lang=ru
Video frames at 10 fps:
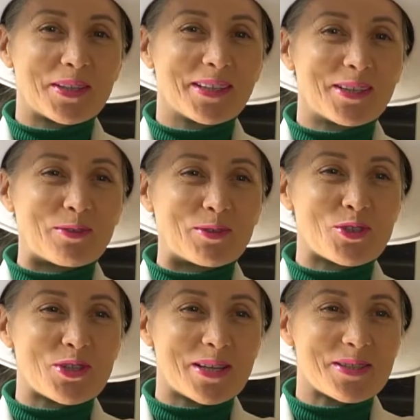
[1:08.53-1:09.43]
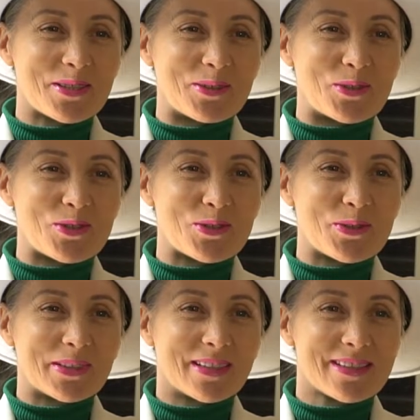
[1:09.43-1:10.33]
не одного часа, это очень
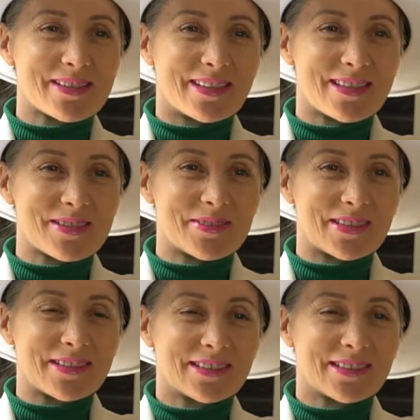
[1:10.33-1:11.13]
долго рассказывать.